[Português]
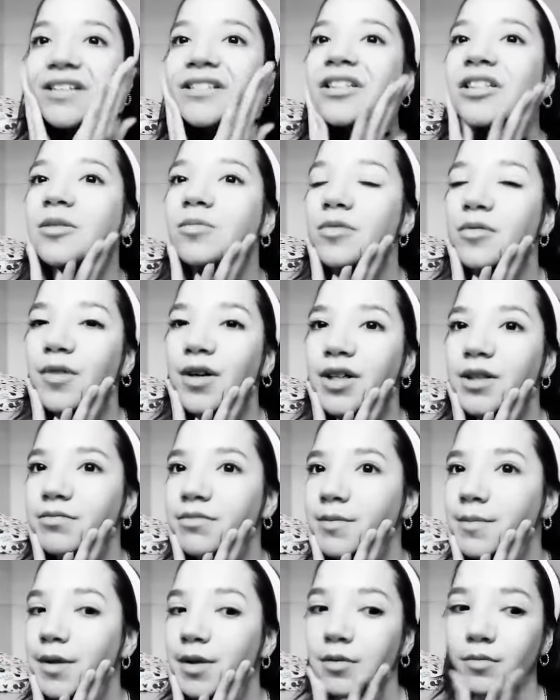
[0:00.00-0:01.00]
Gente, meu quarto é
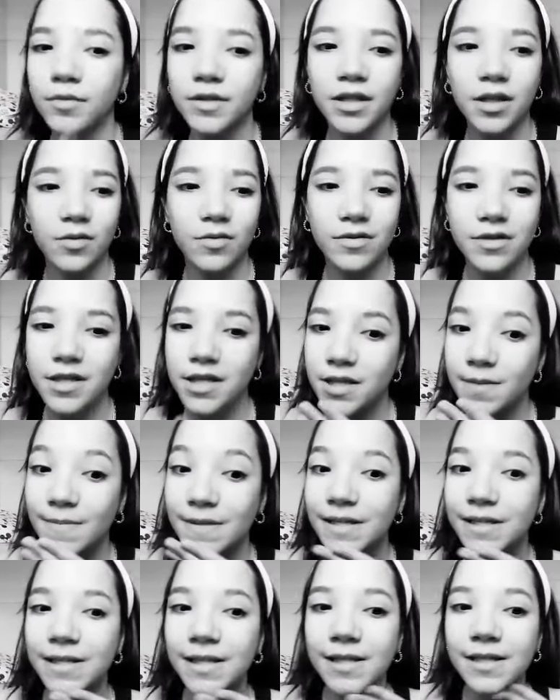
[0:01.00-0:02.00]
uma bagunça
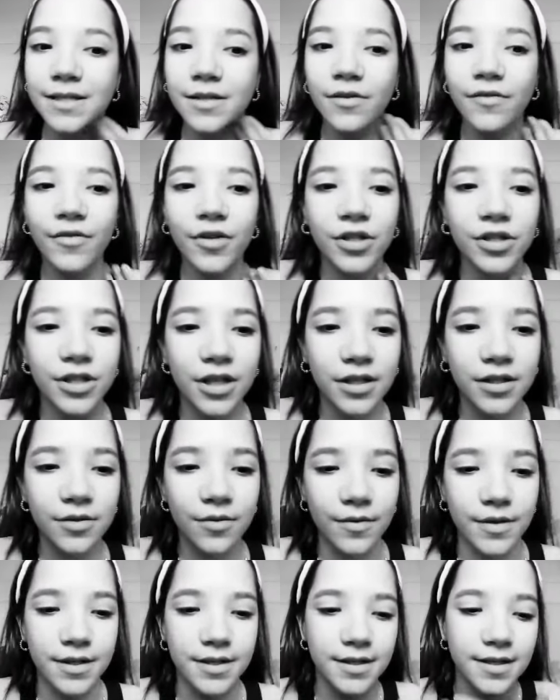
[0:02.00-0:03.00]
mas nem se eu vou achar as
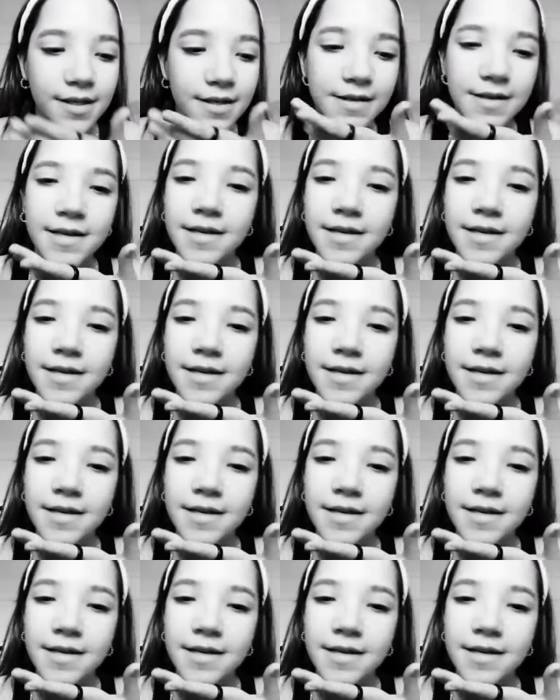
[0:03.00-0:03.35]
coisas.